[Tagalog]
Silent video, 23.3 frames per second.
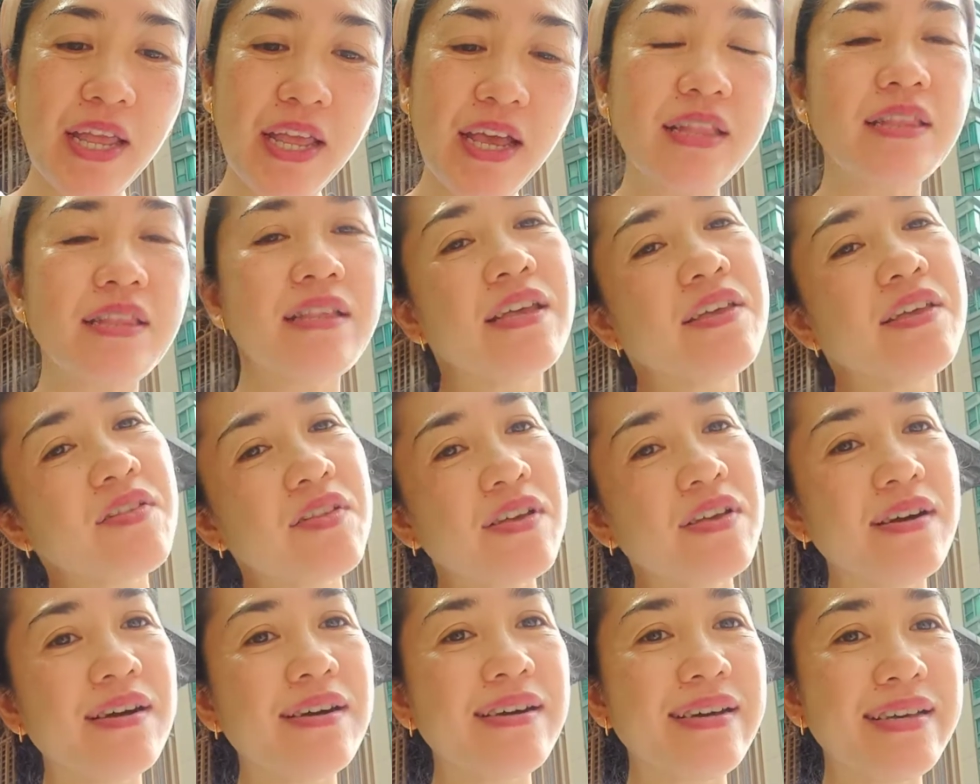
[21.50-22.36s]
At ngayon
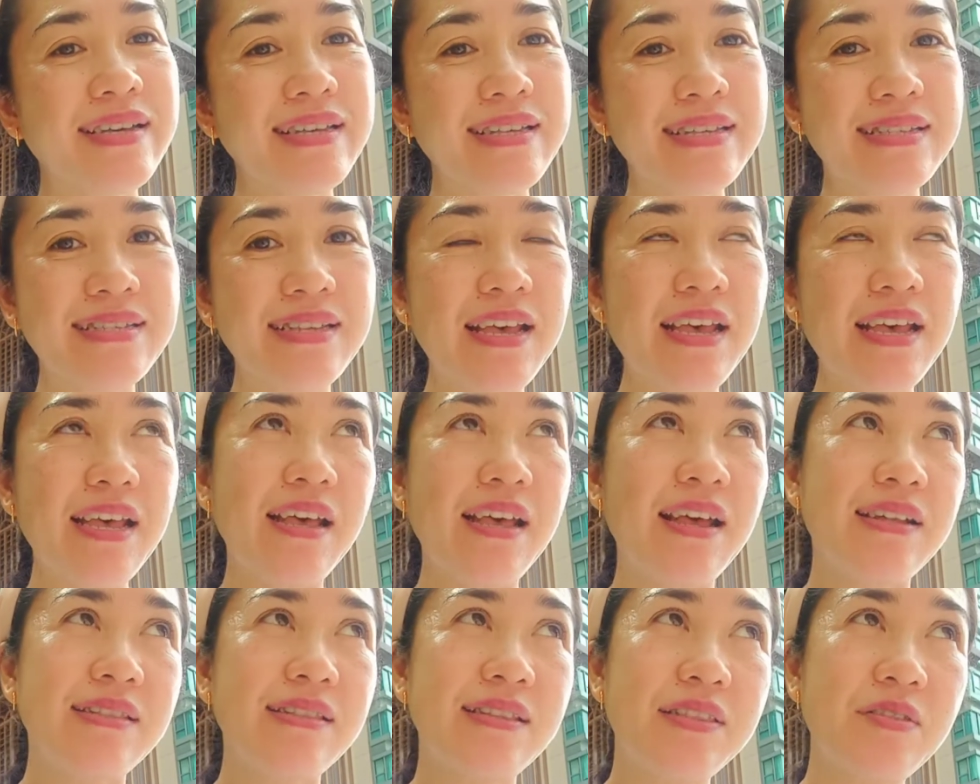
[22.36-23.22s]
guys,
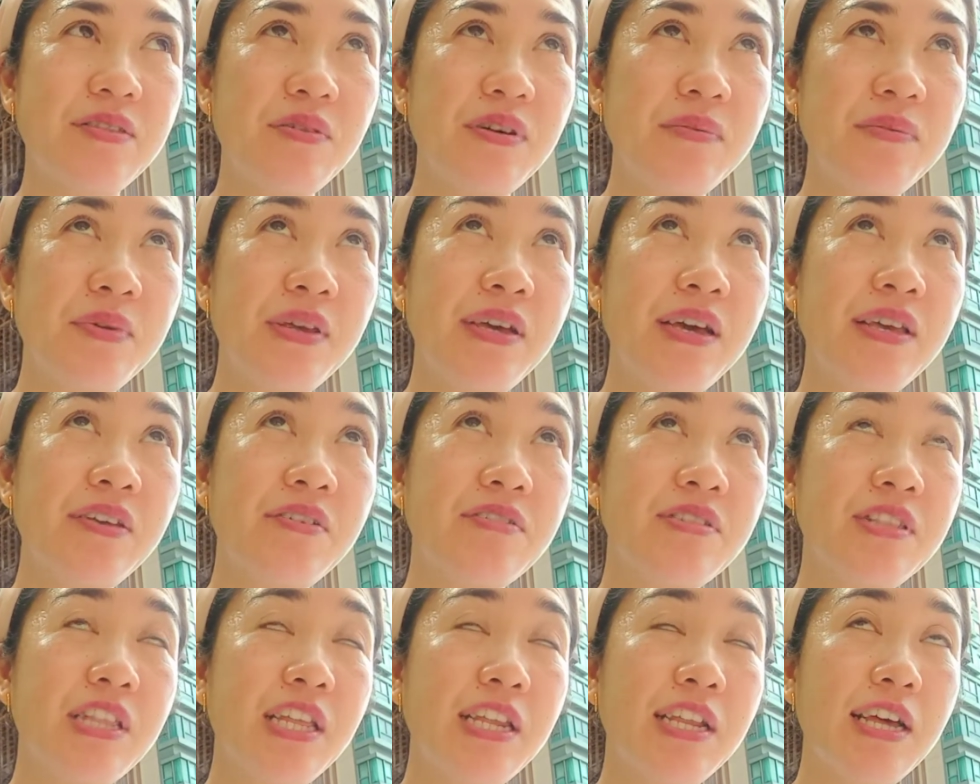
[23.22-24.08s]
dito kami
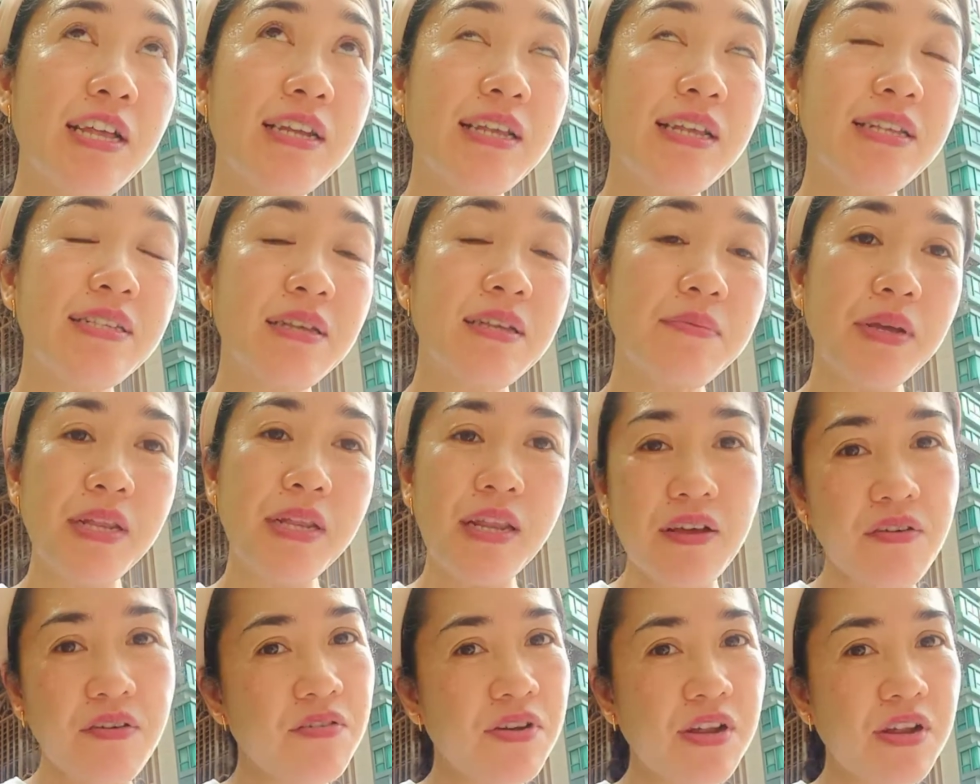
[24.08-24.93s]
ngayon ni Nanay sa may
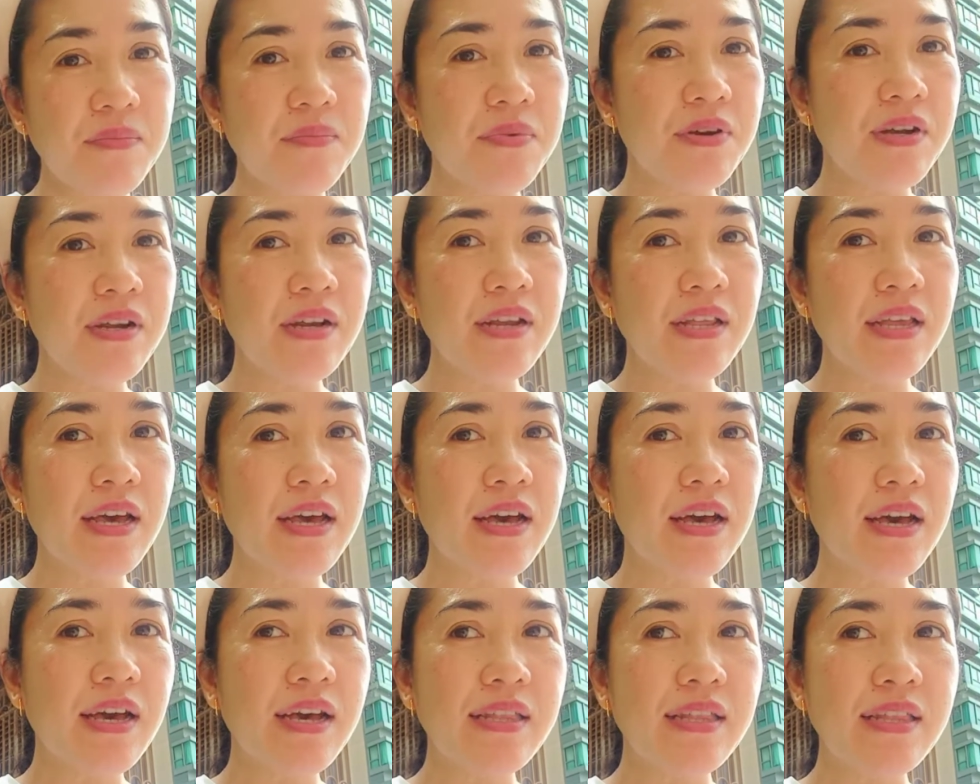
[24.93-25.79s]
Laguna Verde
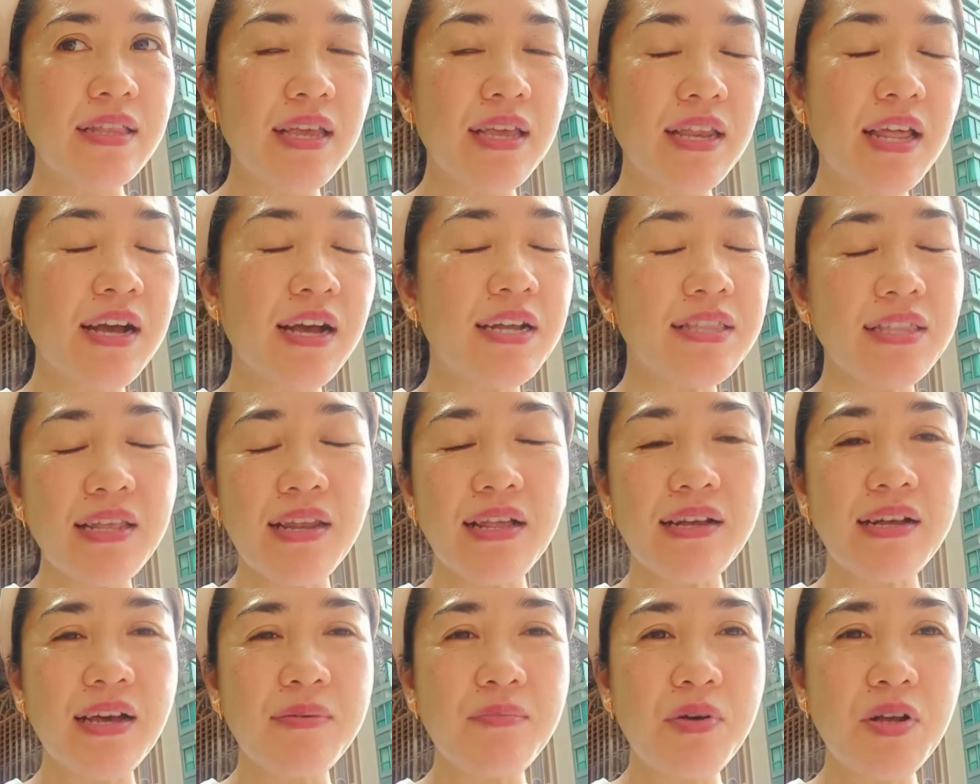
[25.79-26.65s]
at kailangan
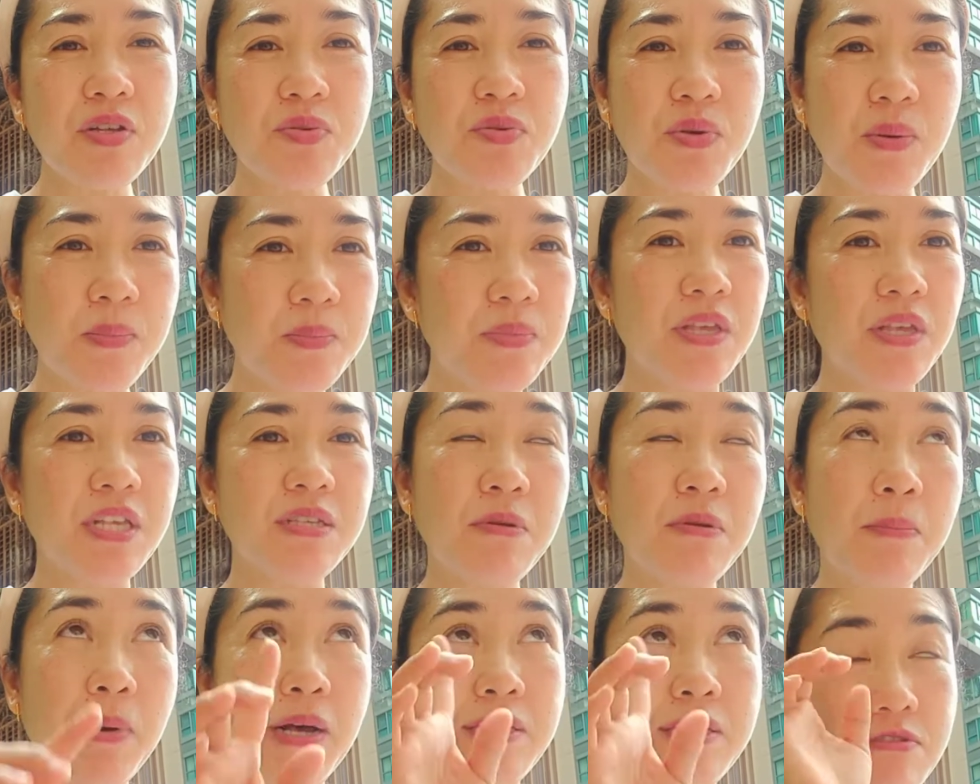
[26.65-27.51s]
talaga mag-swab test
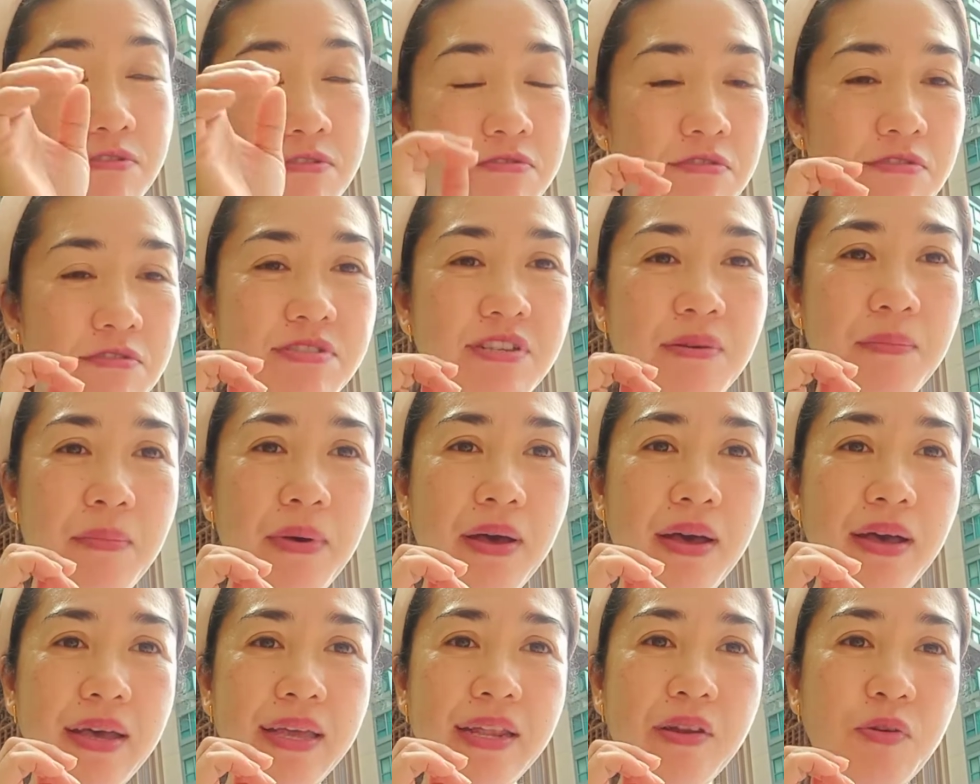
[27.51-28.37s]
papasok doon sa
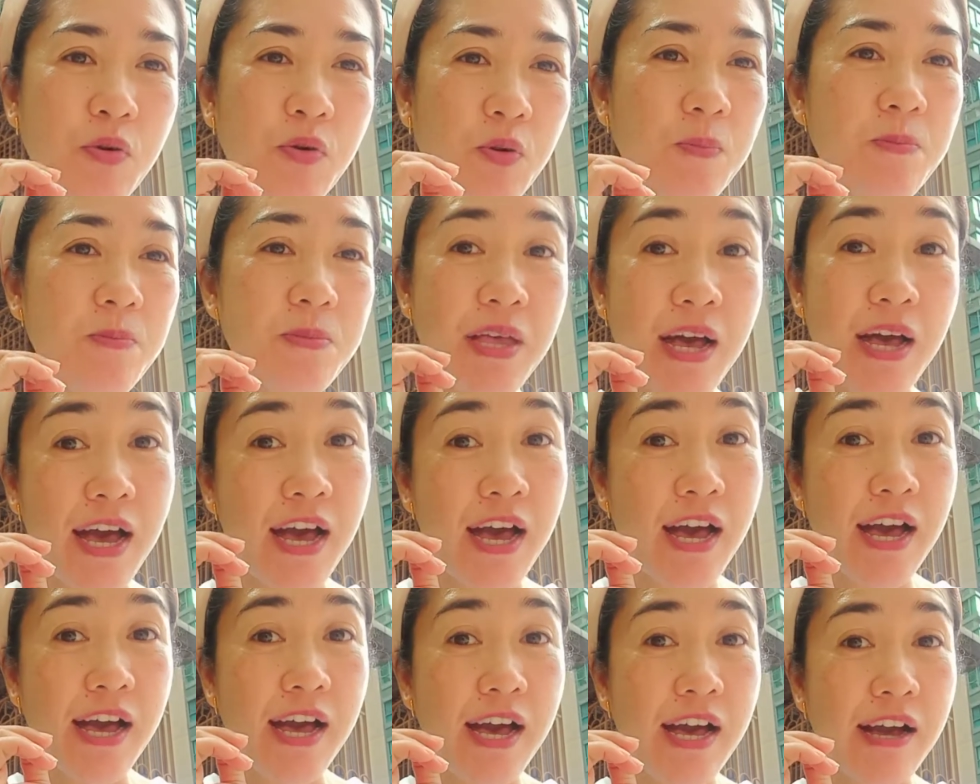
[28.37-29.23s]
may loob
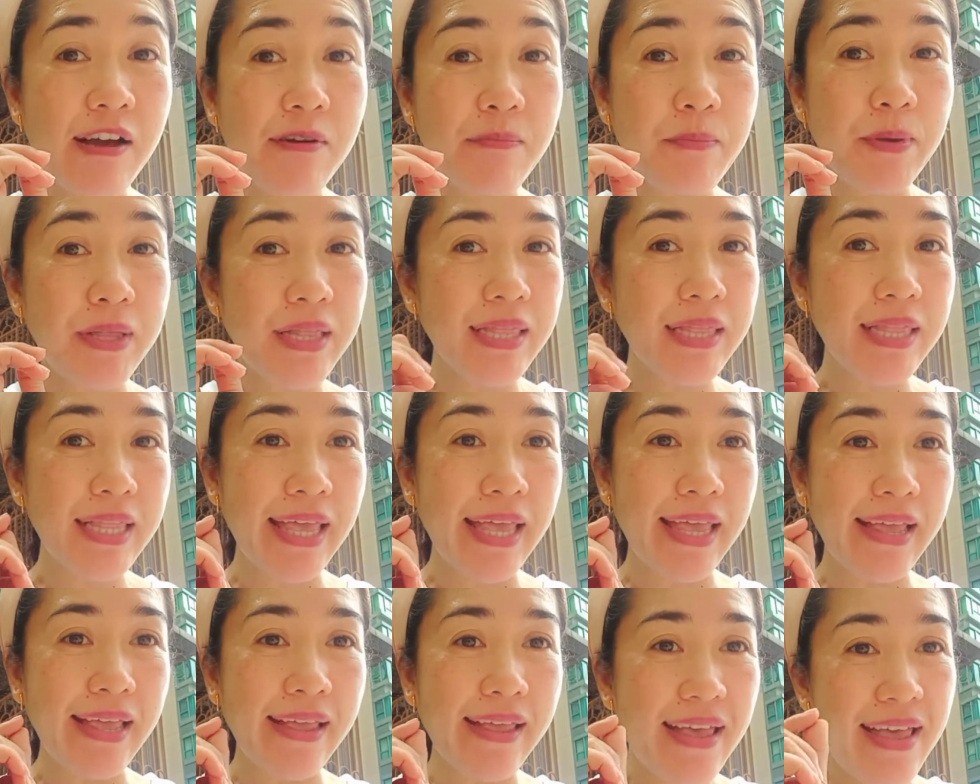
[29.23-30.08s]
ng
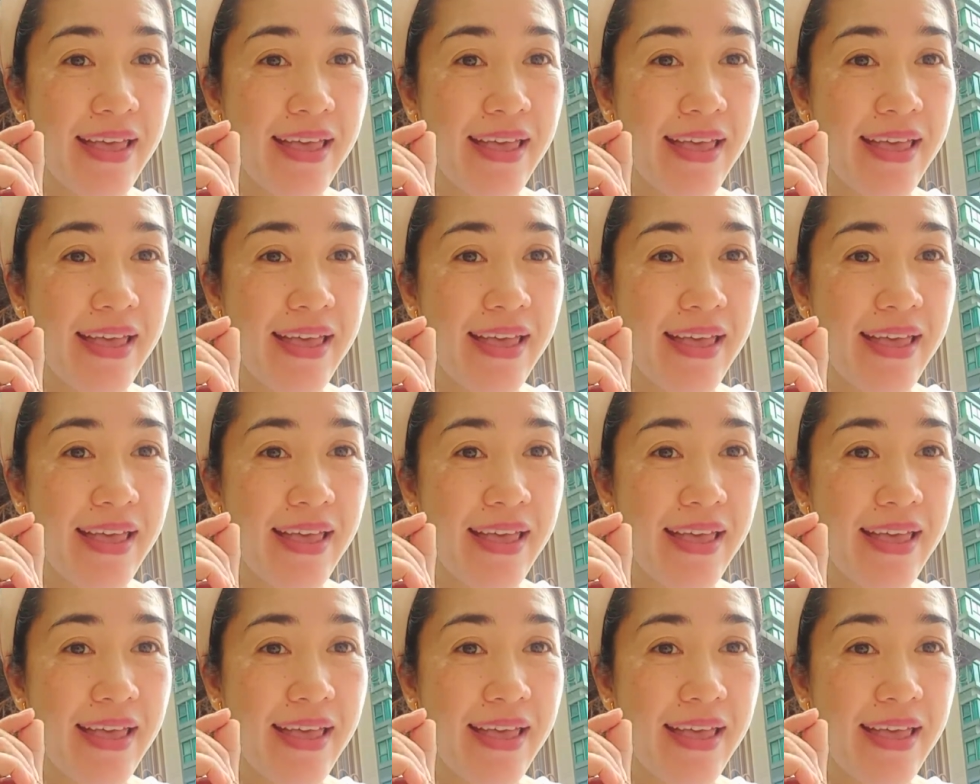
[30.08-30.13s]
building.